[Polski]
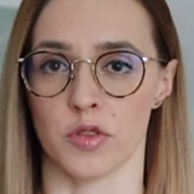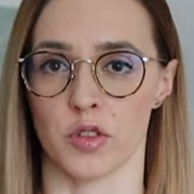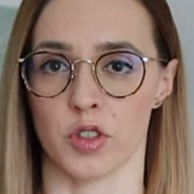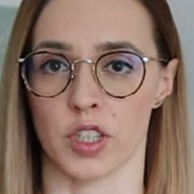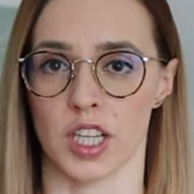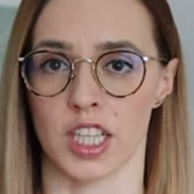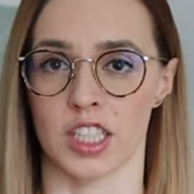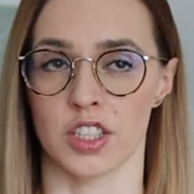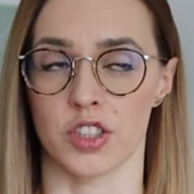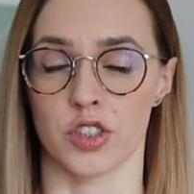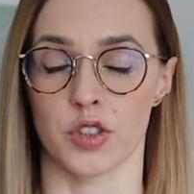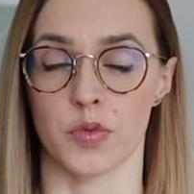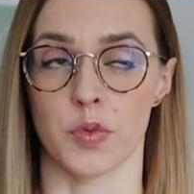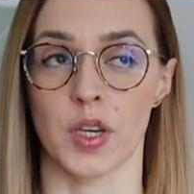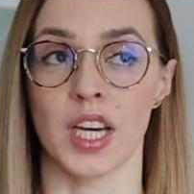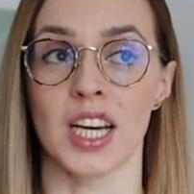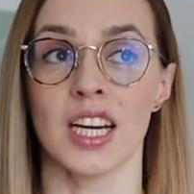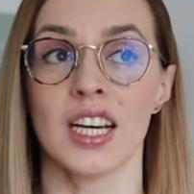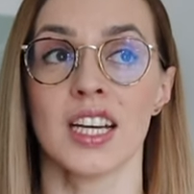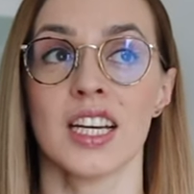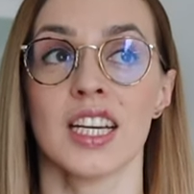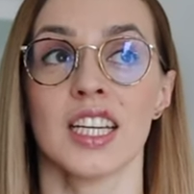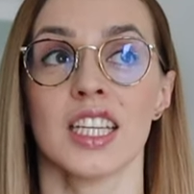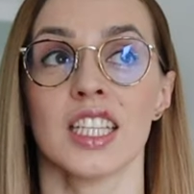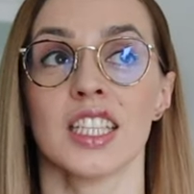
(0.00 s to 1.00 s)
w organizmie.
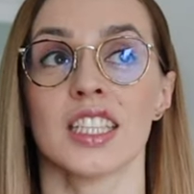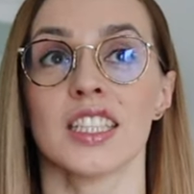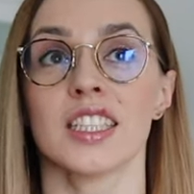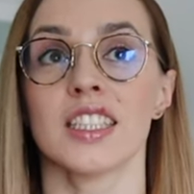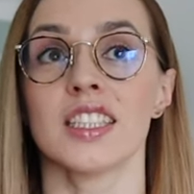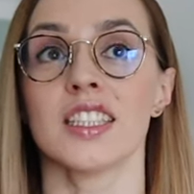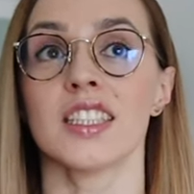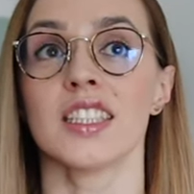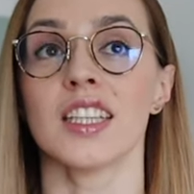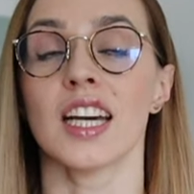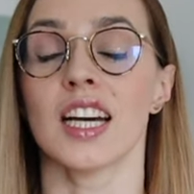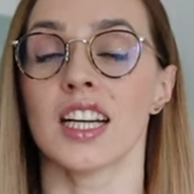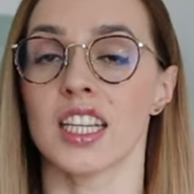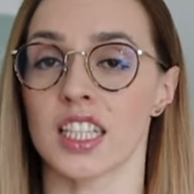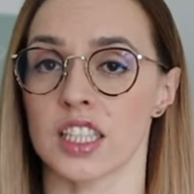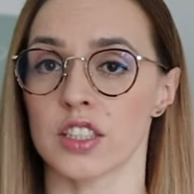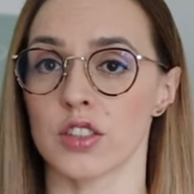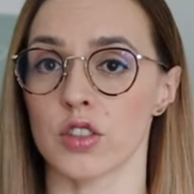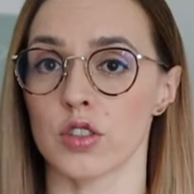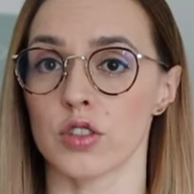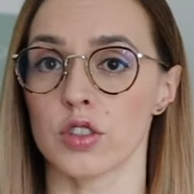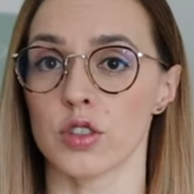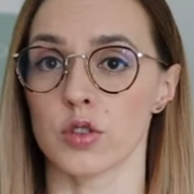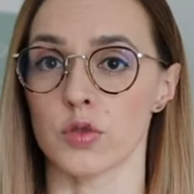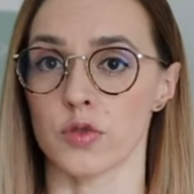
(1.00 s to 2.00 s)
I
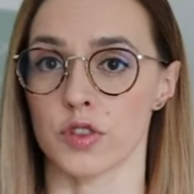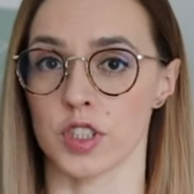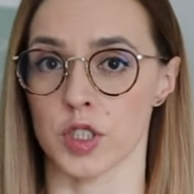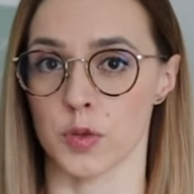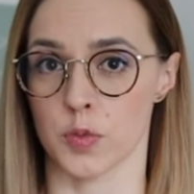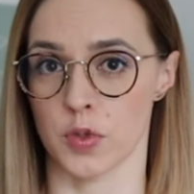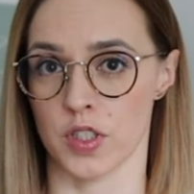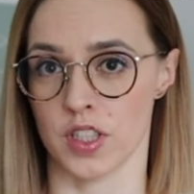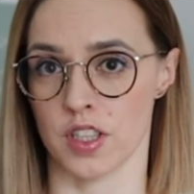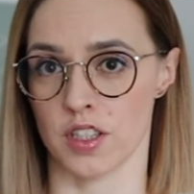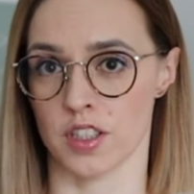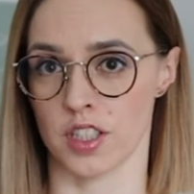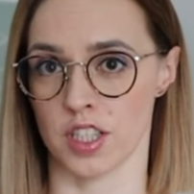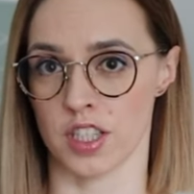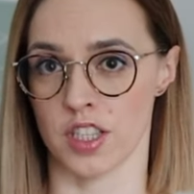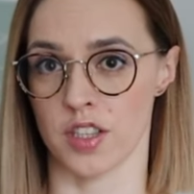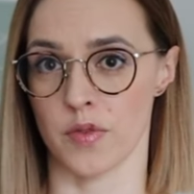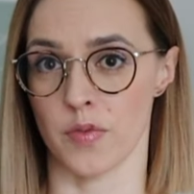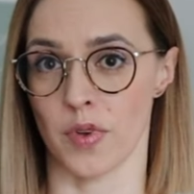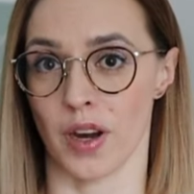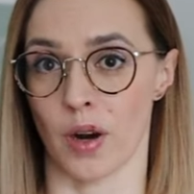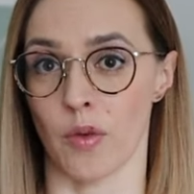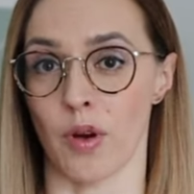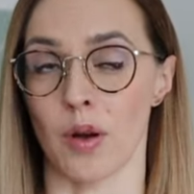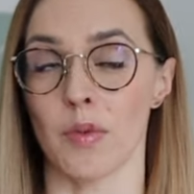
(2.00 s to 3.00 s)
elektrolitów też przez ten czas
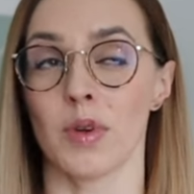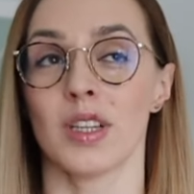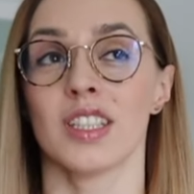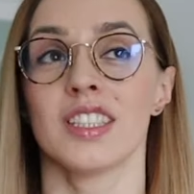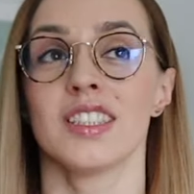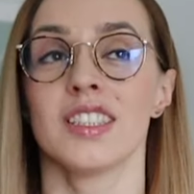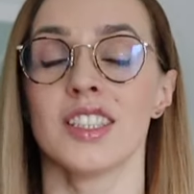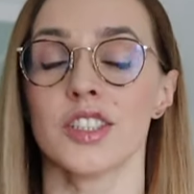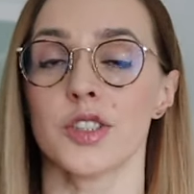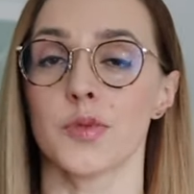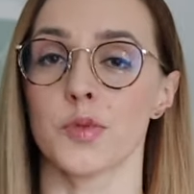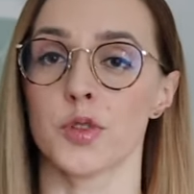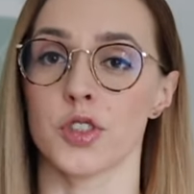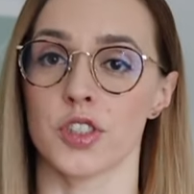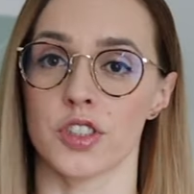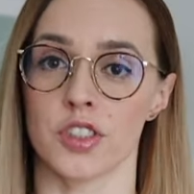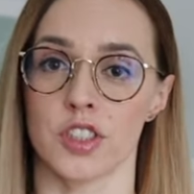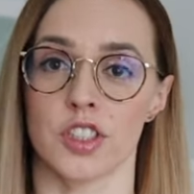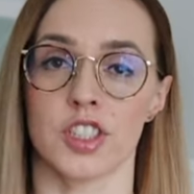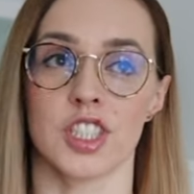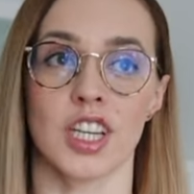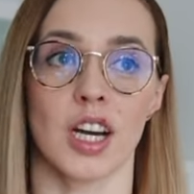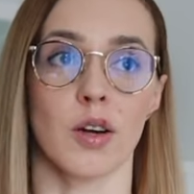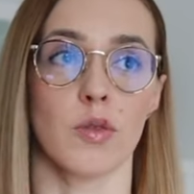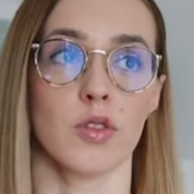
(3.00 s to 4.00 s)
nie brałam. Nic mi się
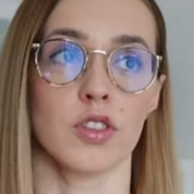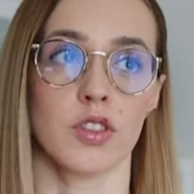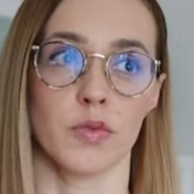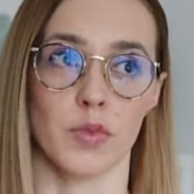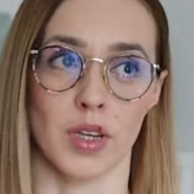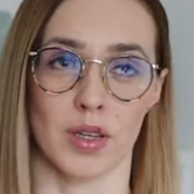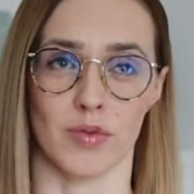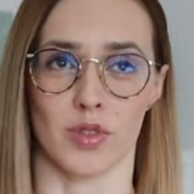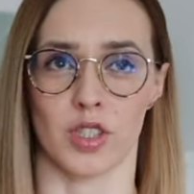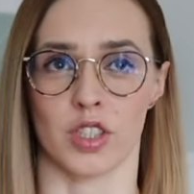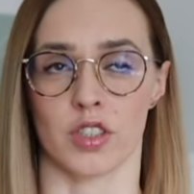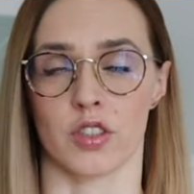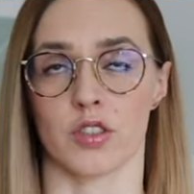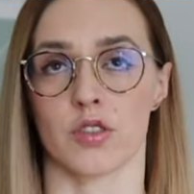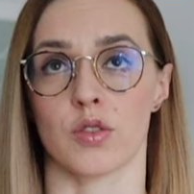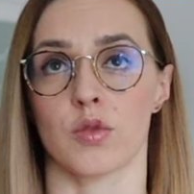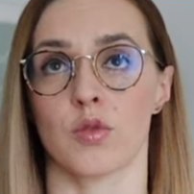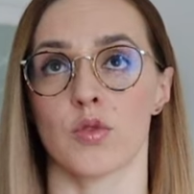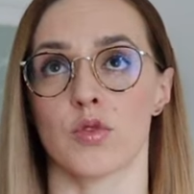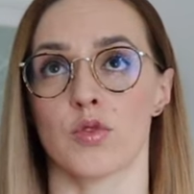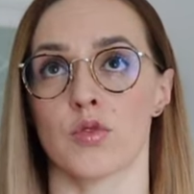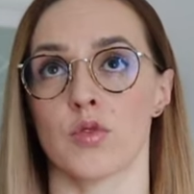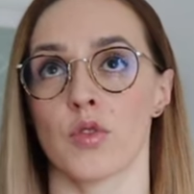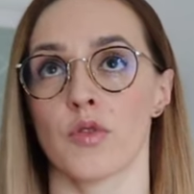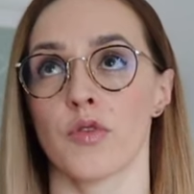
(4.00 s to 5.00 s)
nie działo, nie miałam żadnych
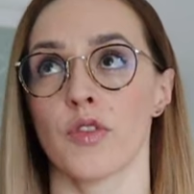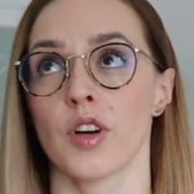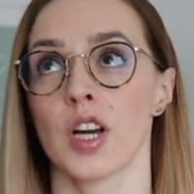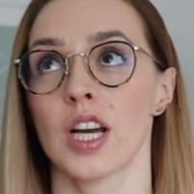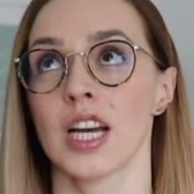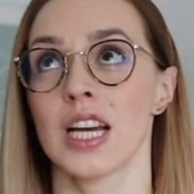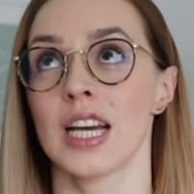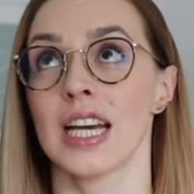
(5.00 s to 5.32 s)
skurczów.